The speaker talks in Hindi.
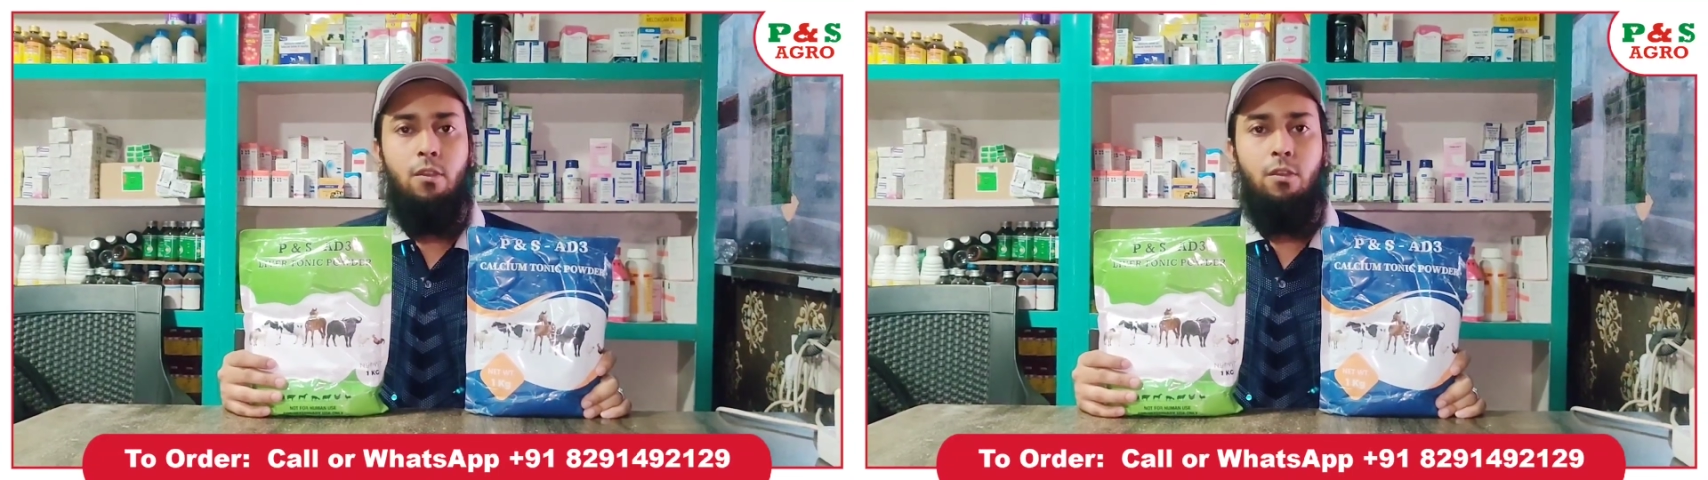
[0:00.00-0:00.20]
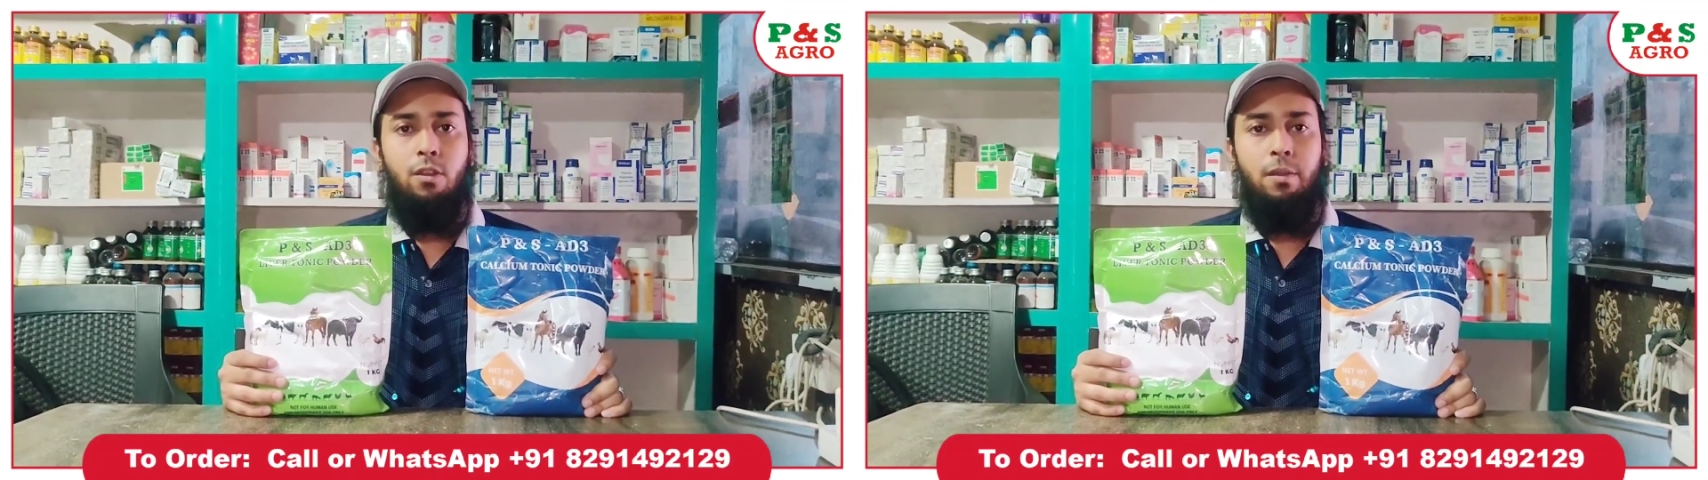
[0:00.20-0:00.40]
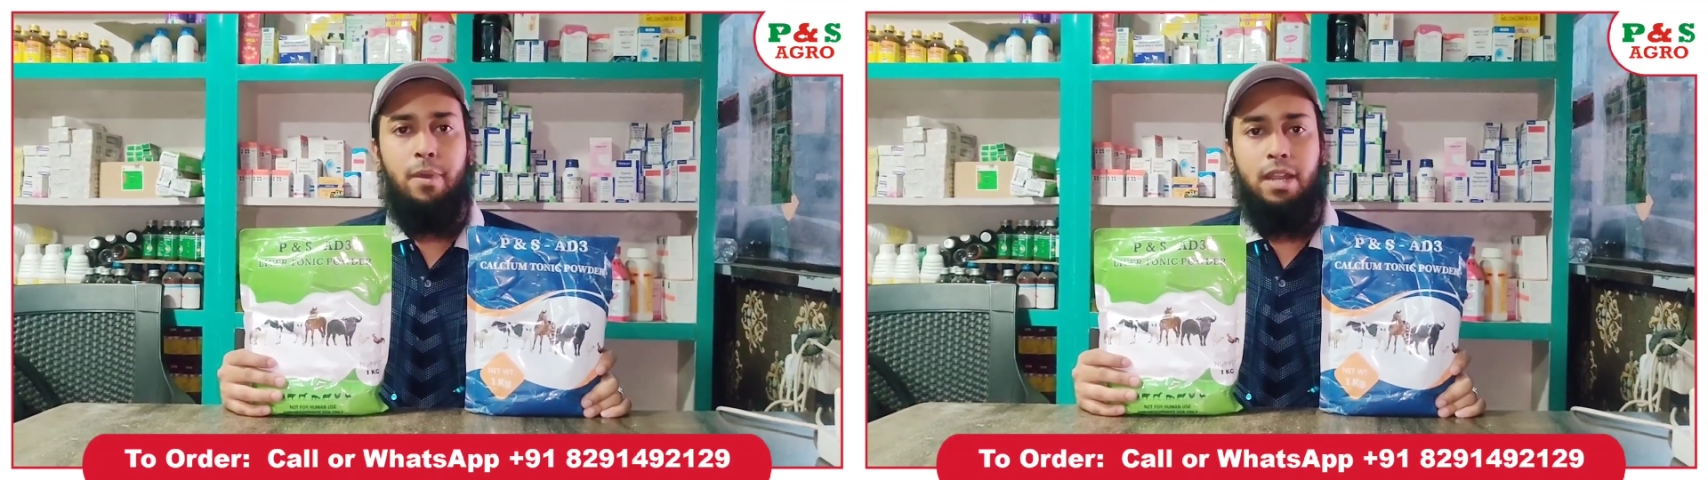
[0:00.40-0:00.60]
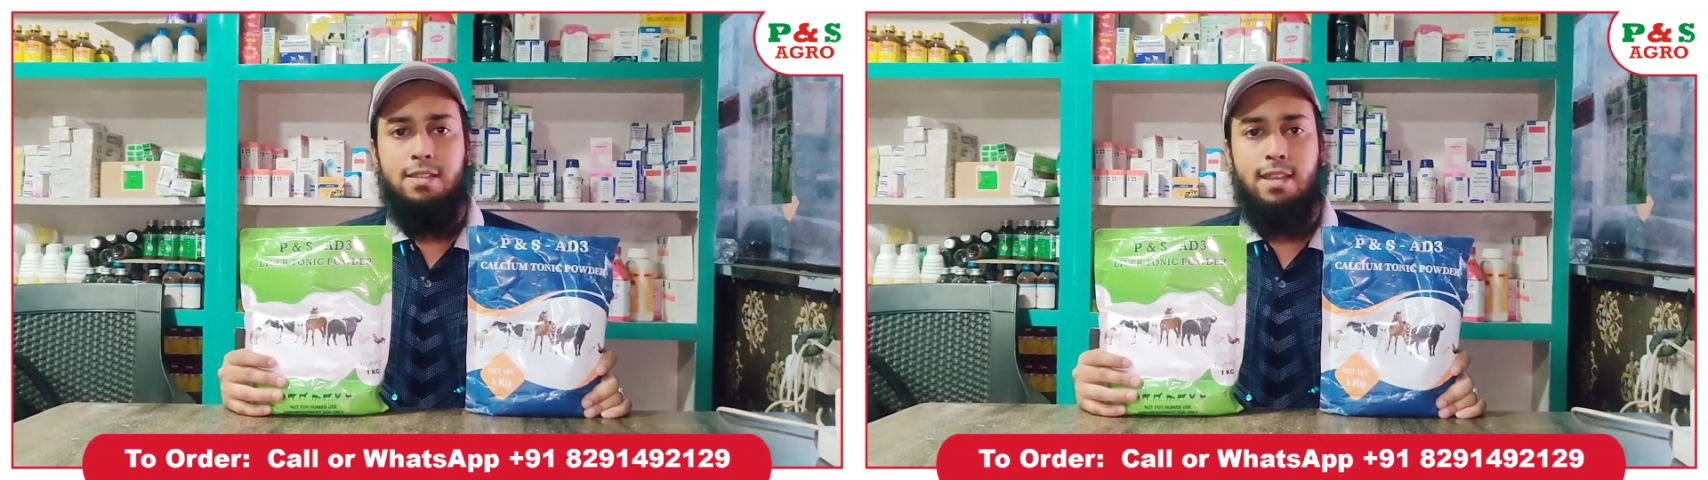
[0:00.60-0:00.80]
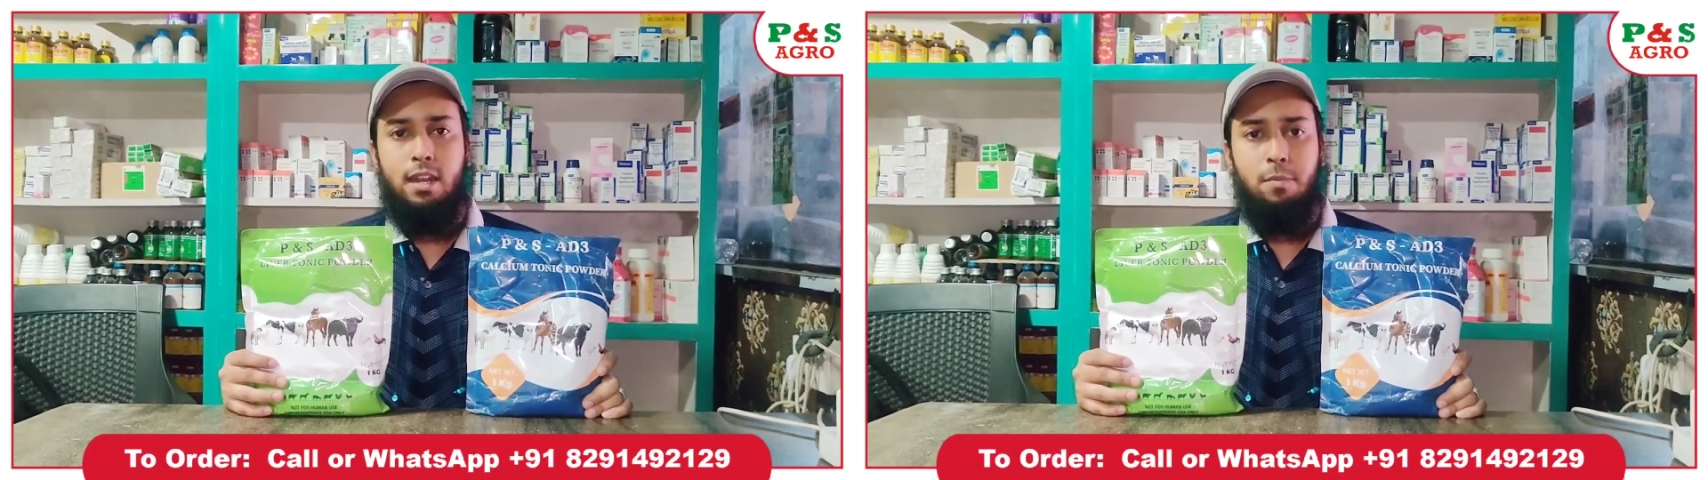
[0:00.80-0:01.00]
और हमारे
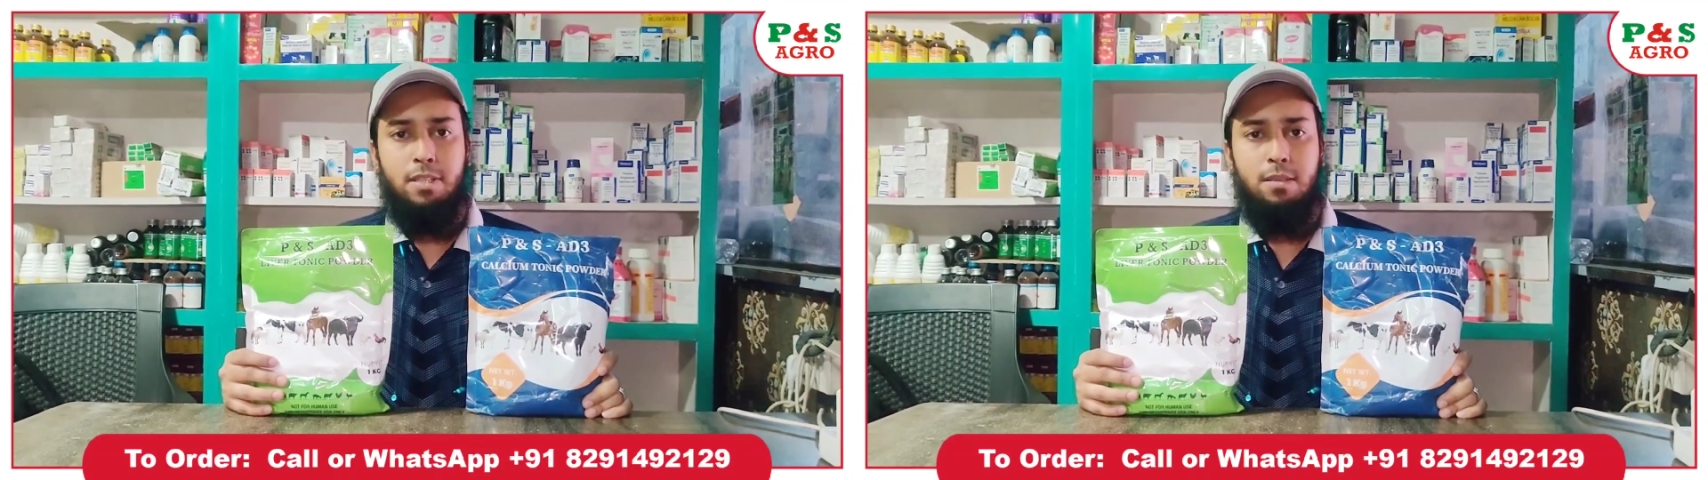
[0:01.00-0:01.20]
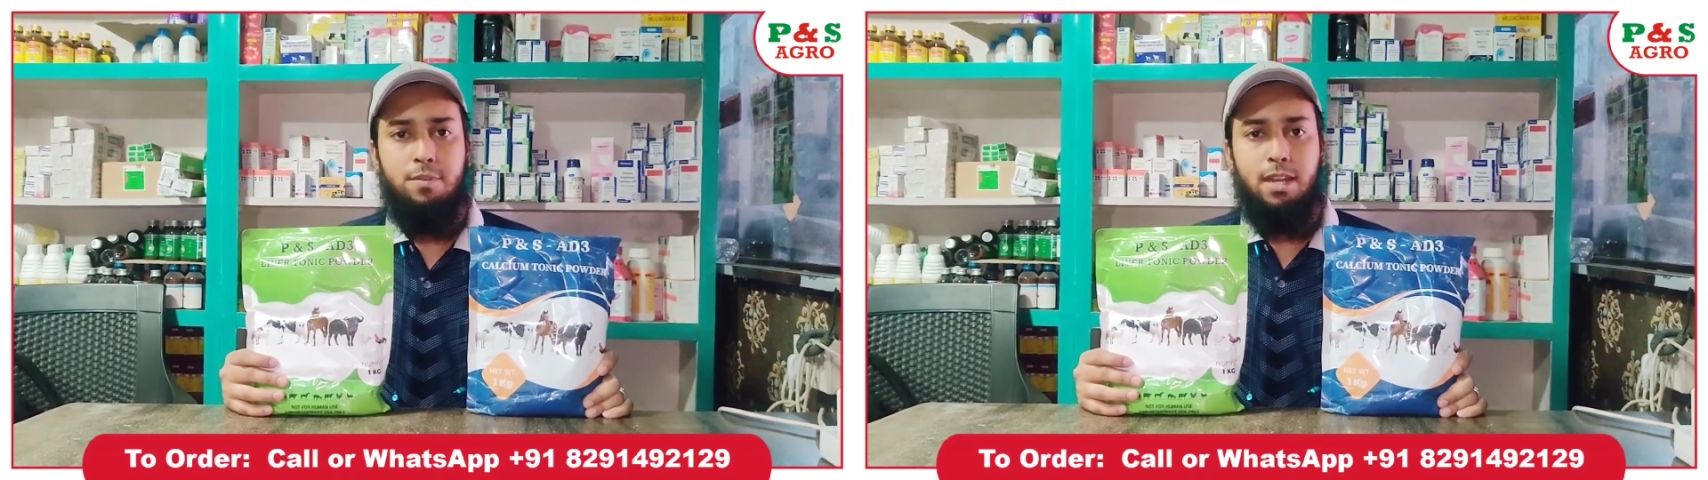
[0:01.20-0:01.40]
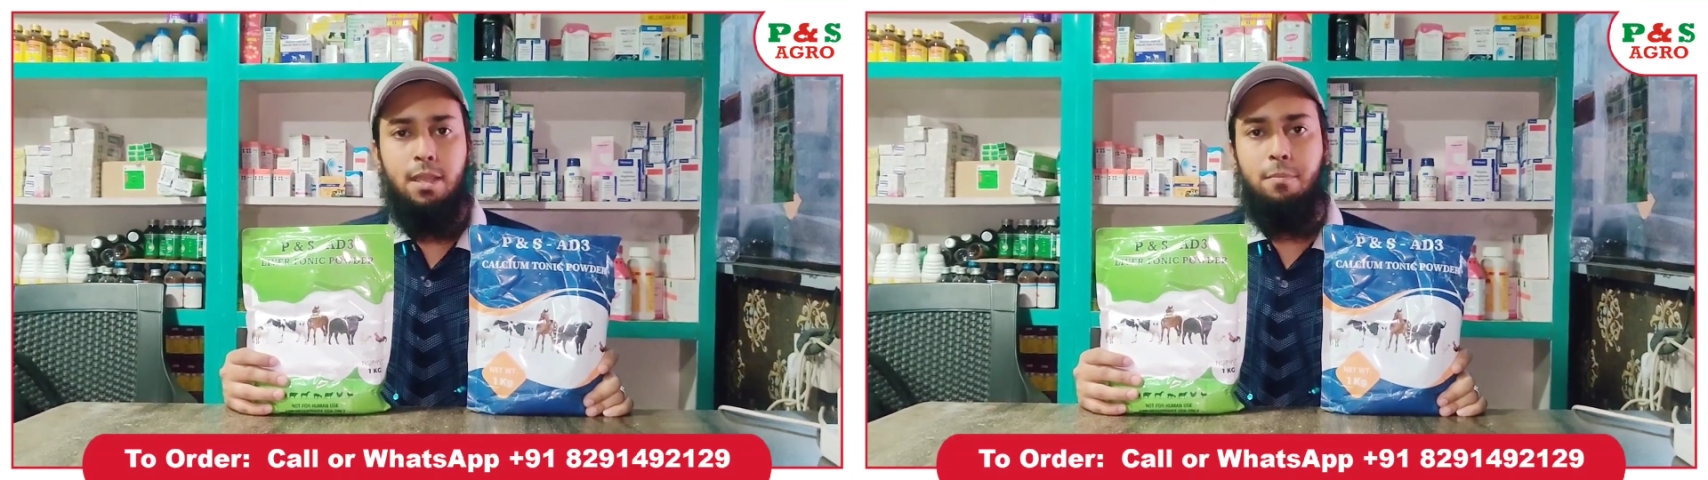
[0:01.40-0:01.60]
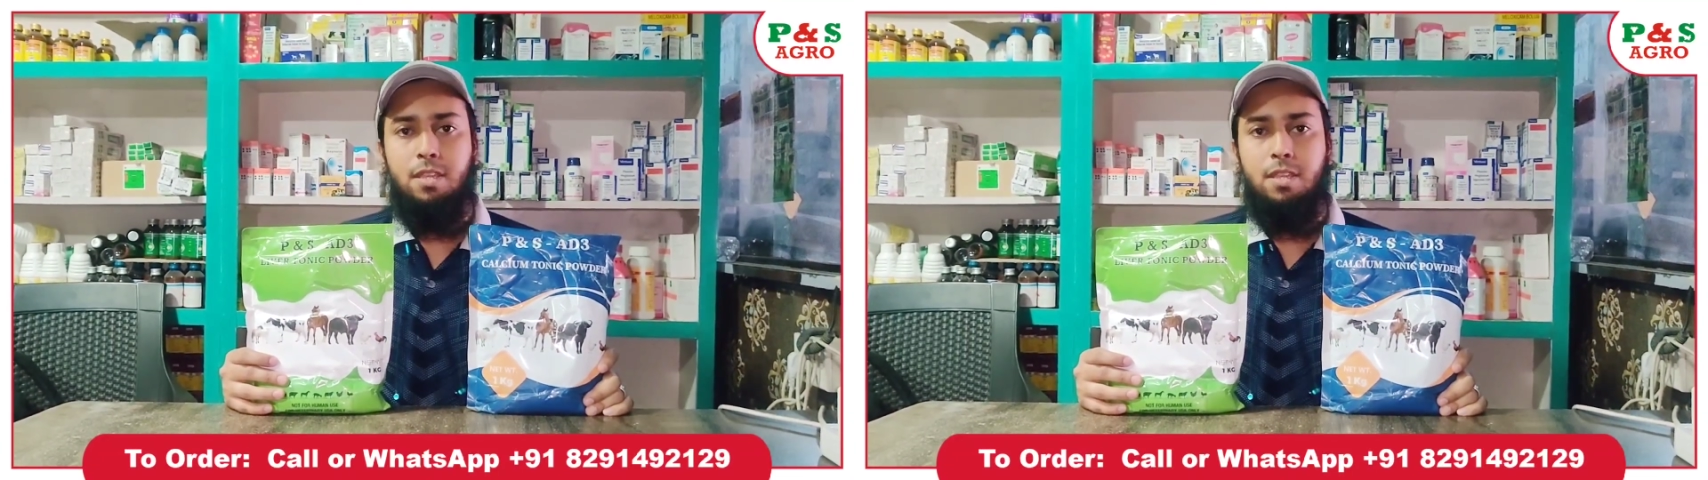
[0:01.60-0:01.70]
चैनल पर सब्सक्राइब